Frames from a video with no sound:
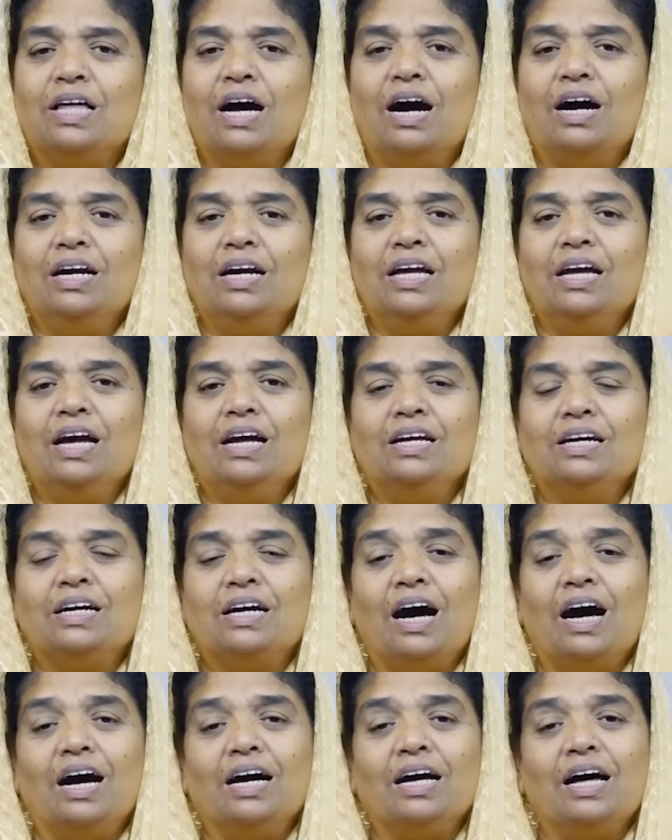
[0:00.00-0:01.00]

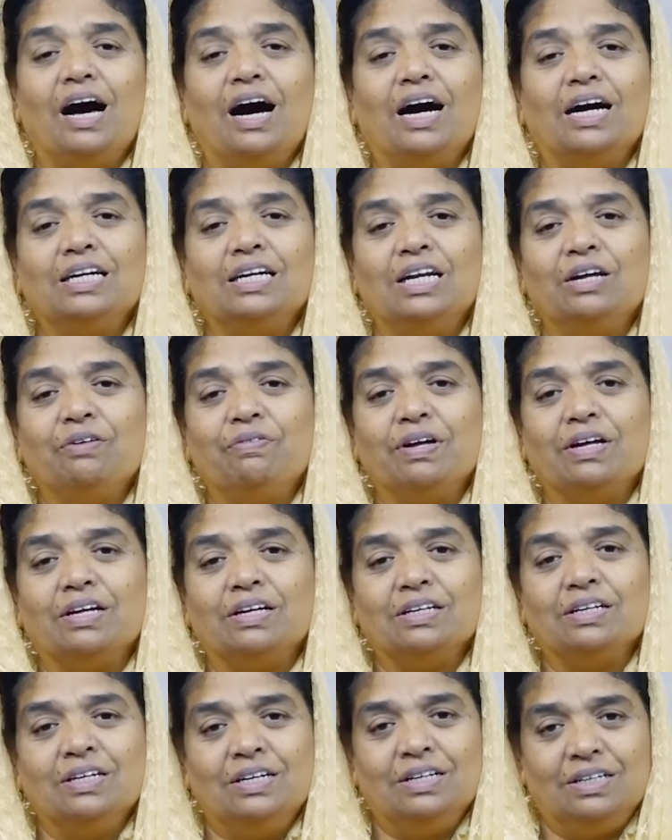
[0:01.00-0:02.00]
தானியலுக்காக
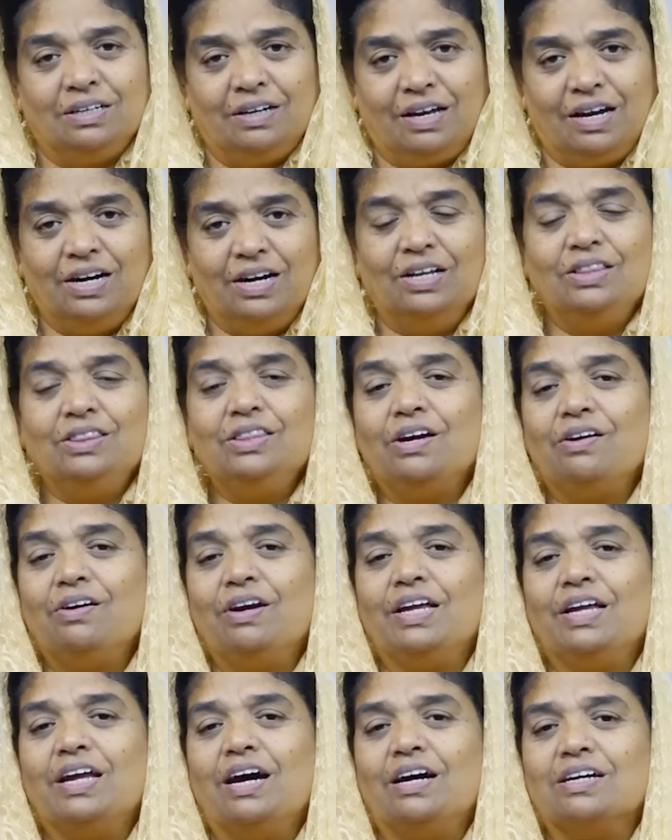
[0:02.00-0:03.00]
ஆண்டவர்
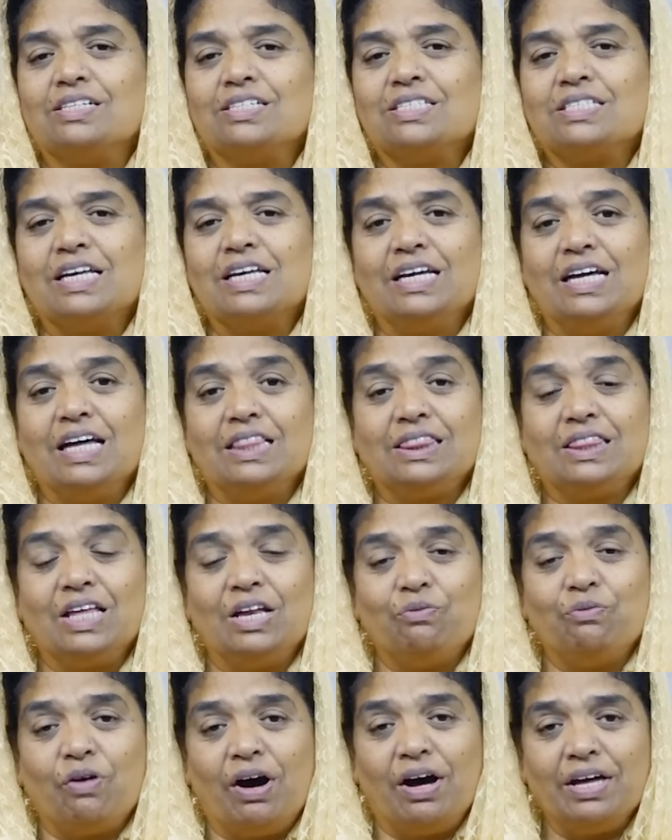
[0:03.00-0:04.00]
எழுந்தருளினார்
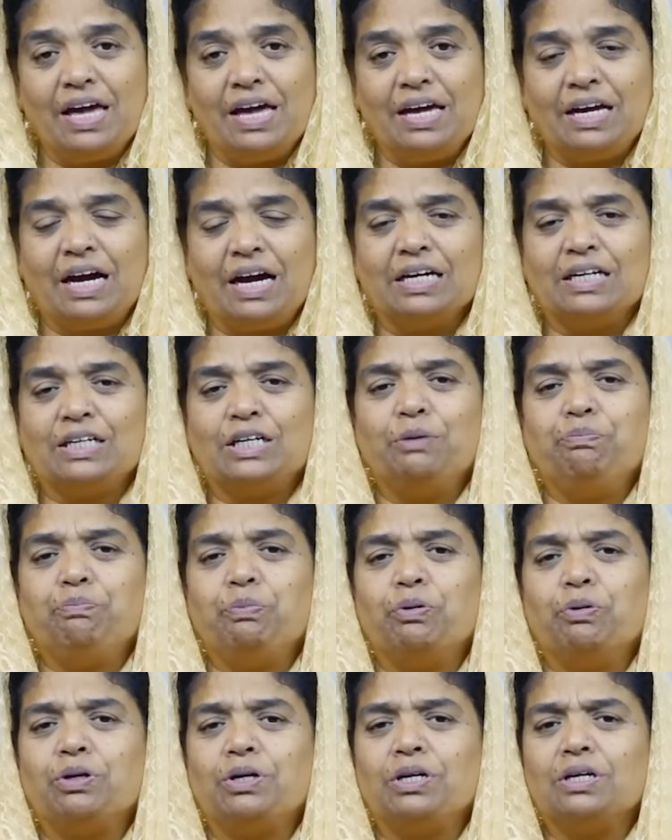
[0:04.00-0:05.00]
சிங்கத்தின் வாயை கட்டி
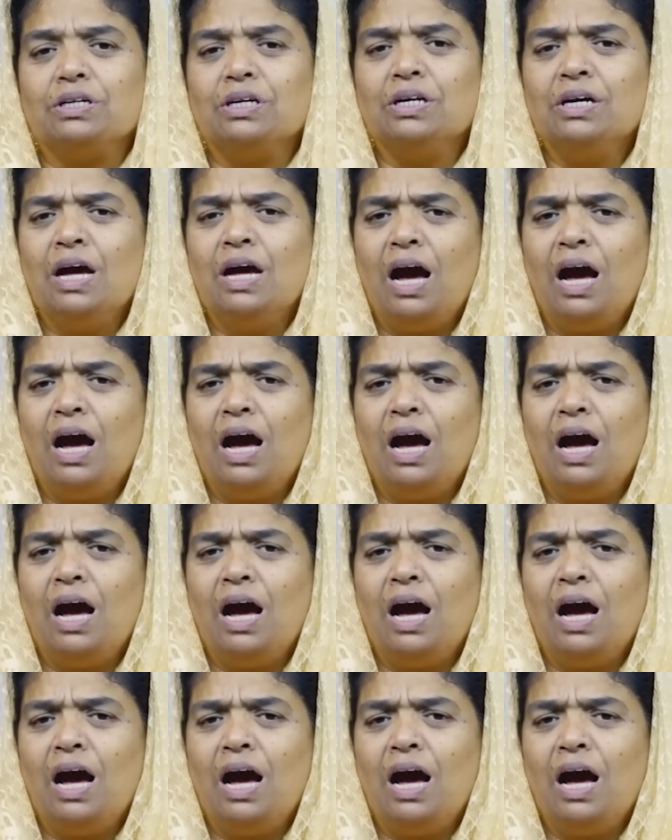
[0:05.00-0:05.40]
போட்டு